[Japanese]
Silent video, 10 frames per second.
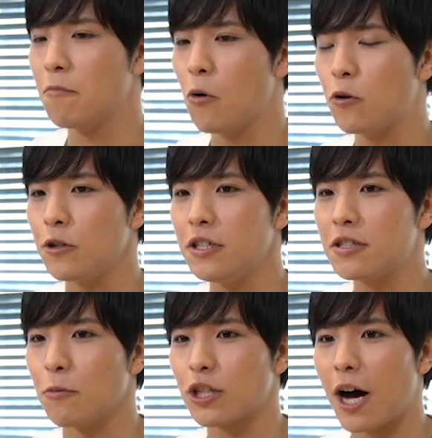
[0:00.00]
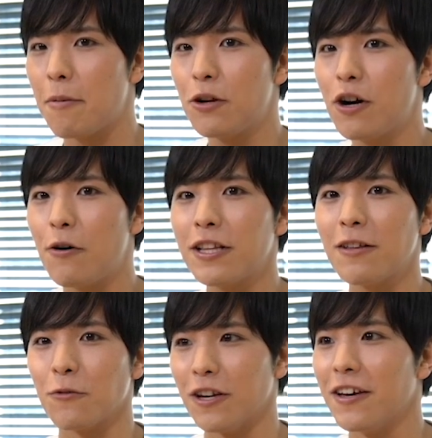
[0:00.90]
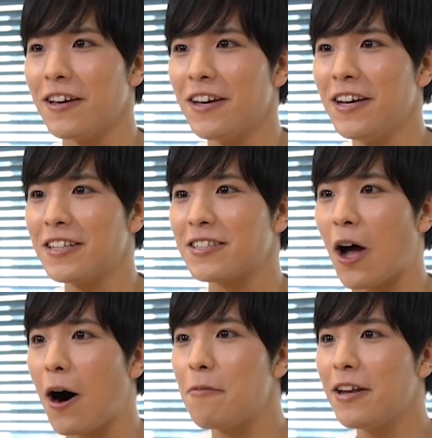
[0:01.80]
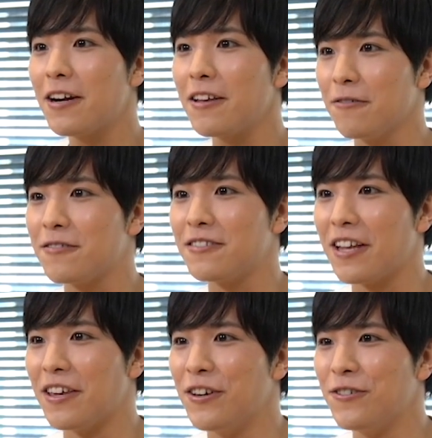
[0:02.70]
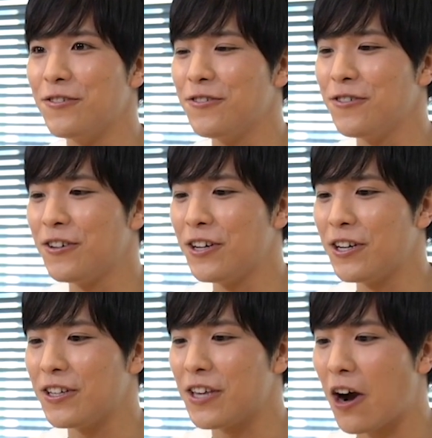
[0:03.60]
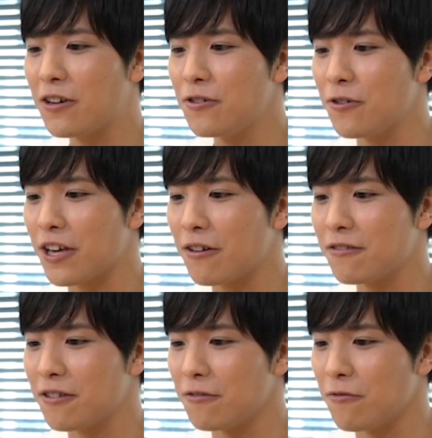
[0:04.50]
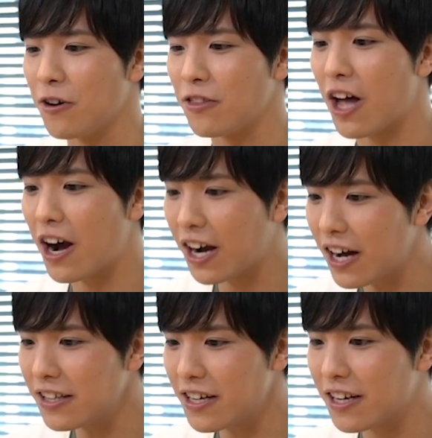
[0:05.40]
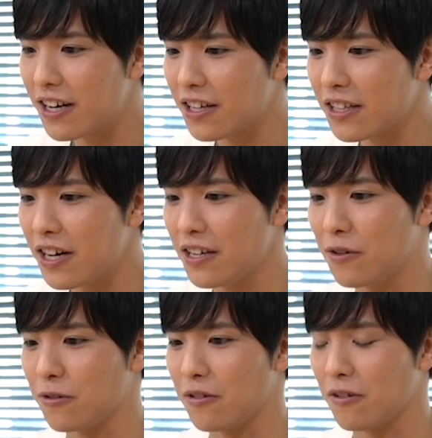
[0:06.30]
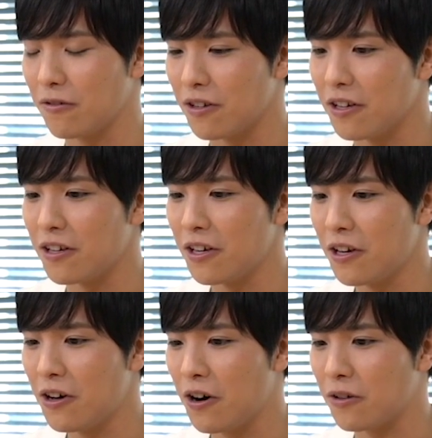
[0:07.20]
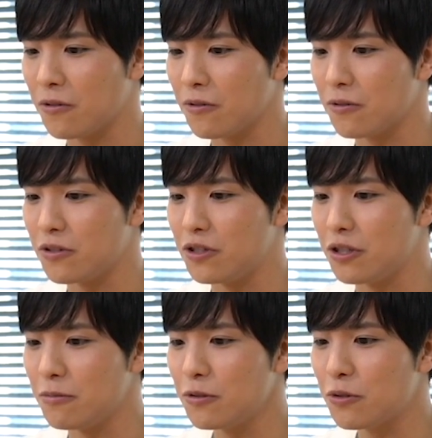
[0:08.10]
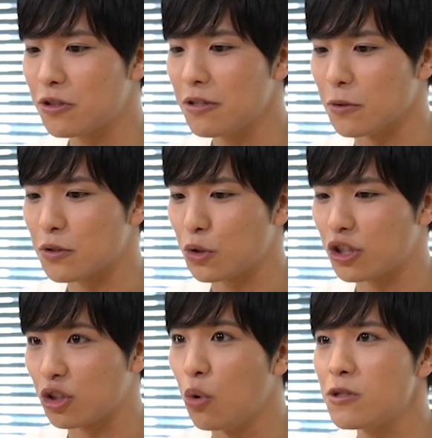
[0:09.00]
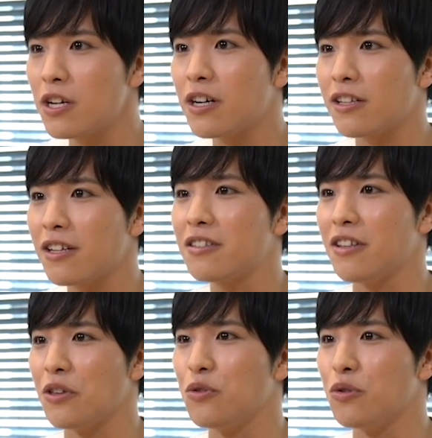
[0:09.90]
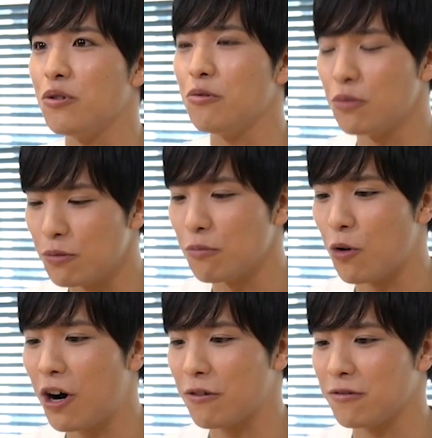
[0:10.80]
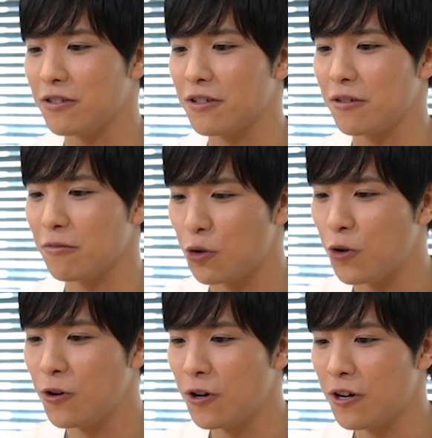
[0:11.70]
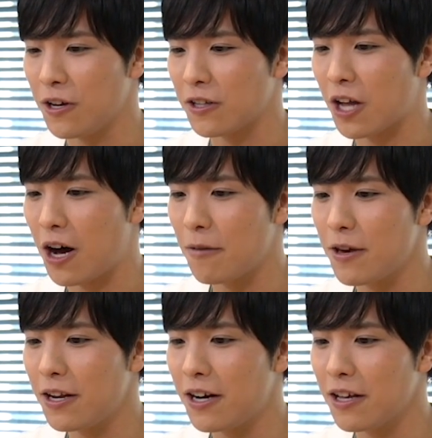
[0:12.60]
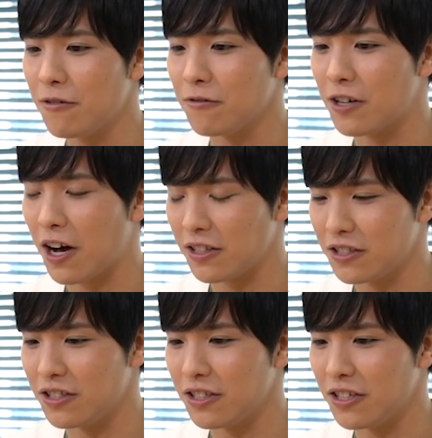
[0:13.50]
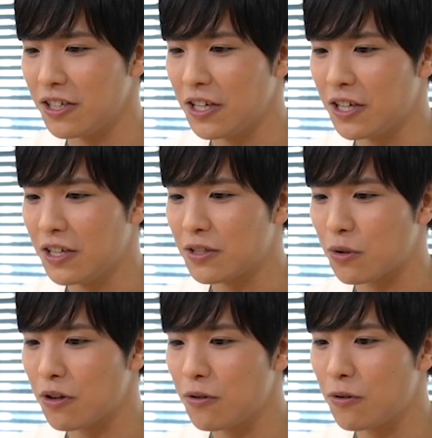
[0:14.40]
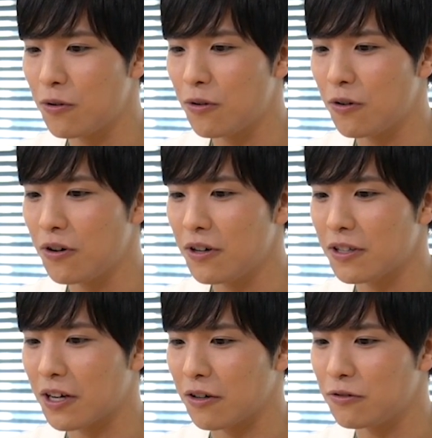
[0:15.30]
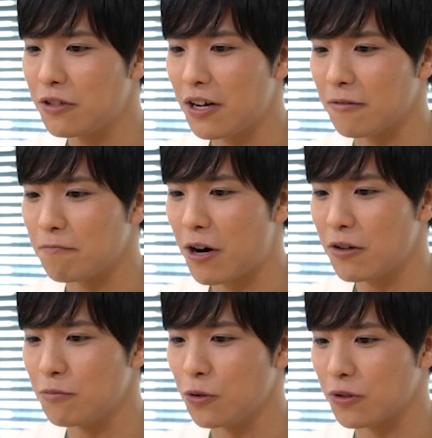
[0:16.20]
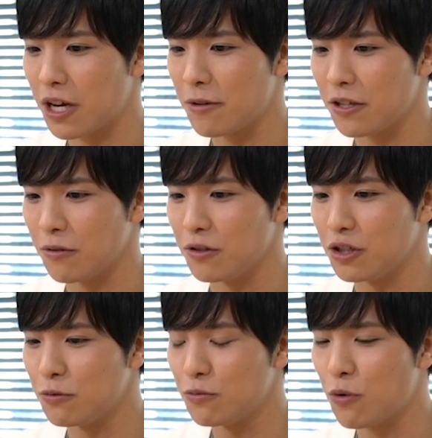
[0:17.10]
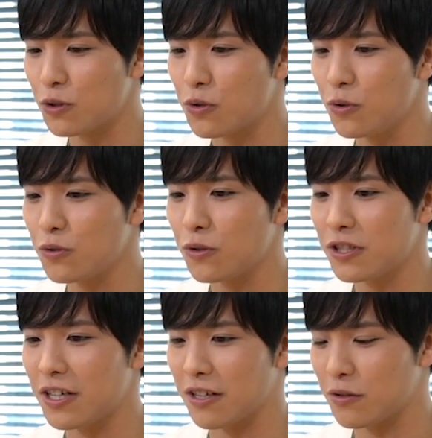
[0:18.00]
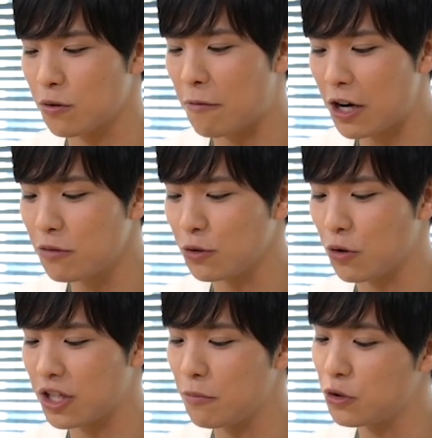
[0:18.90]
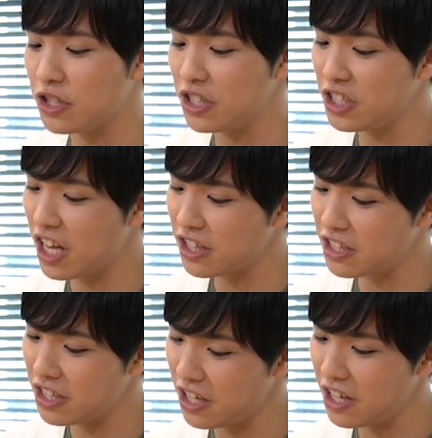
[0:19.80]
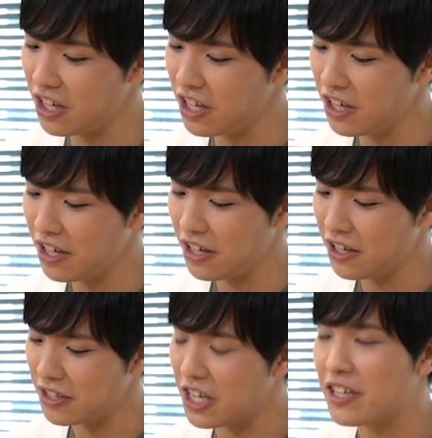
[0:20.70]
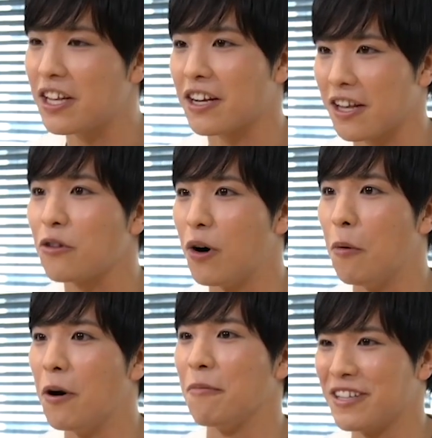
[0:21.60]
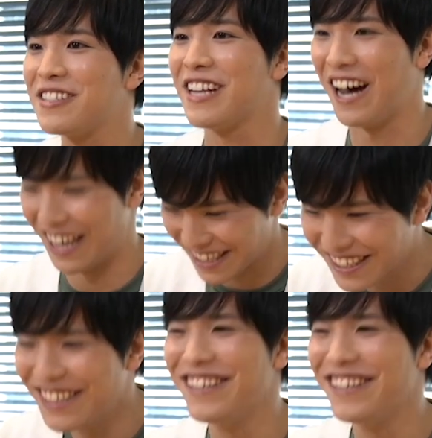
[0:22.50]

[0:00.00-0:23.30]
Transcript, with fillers: 僕いつも食べる側なので食べられるっていう役をやるっていうのはなかなかないことなのであの自分としても少し挑戦かなっていう部分もあるんですけども食べられる感じそれをなんか普段パルムを食べてる自分を想像しながらそのパルムの気持ちになってできたらなとは思います。はい